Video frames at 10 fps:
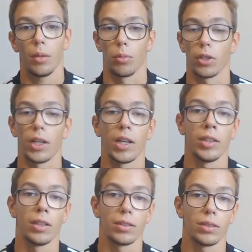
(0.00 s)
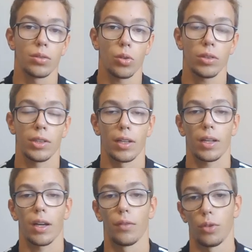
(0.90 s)
Mangala inexistant,
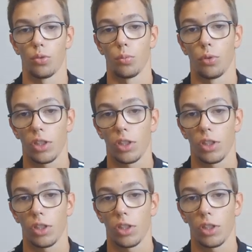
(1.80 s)
Cacré a fait du mieux